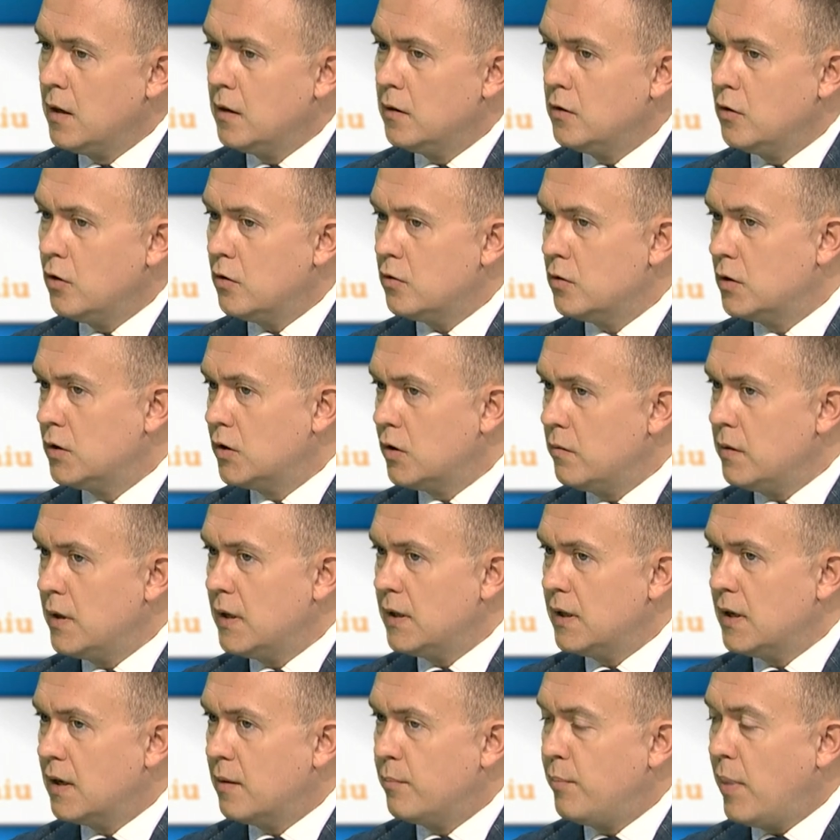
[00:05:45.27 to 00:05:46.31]
no, są
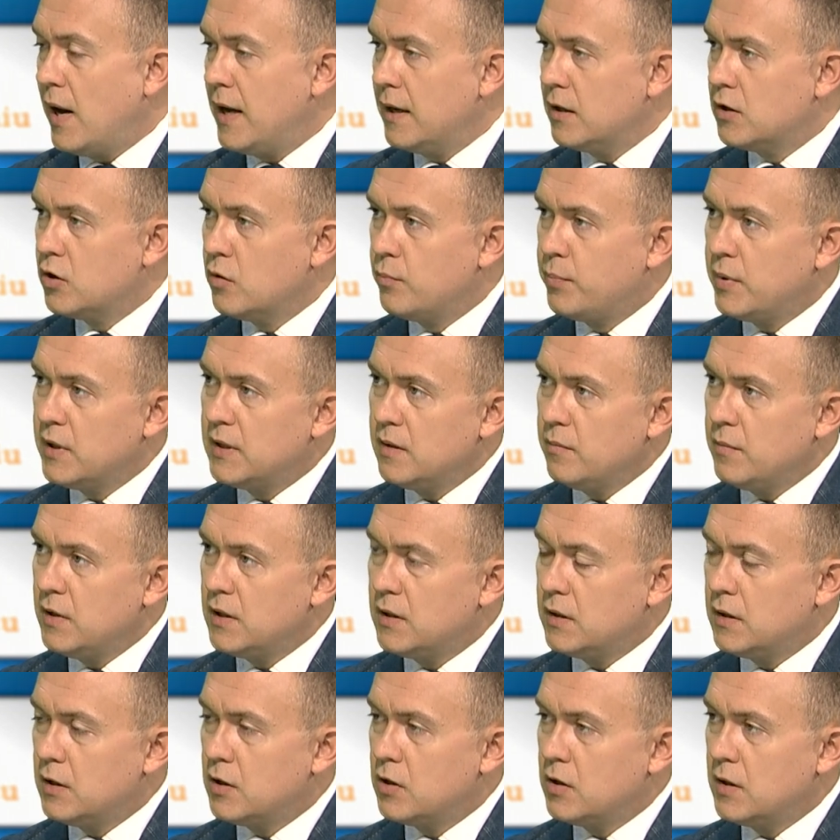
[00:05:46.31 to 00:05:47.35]
jednak bardzo
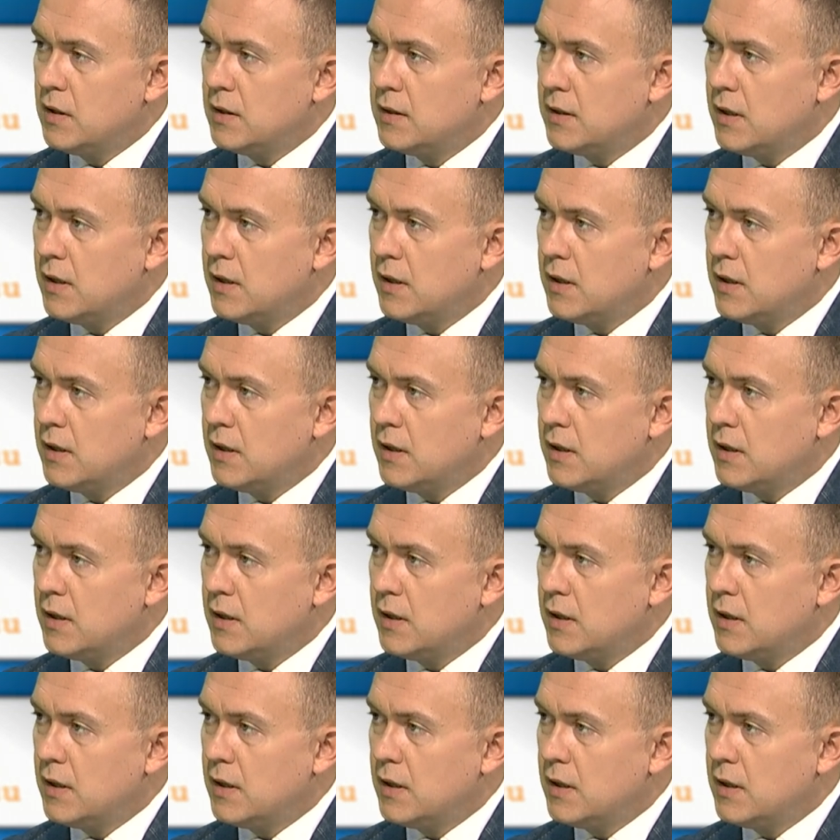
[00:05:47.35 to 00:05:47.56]
pesymistyczne.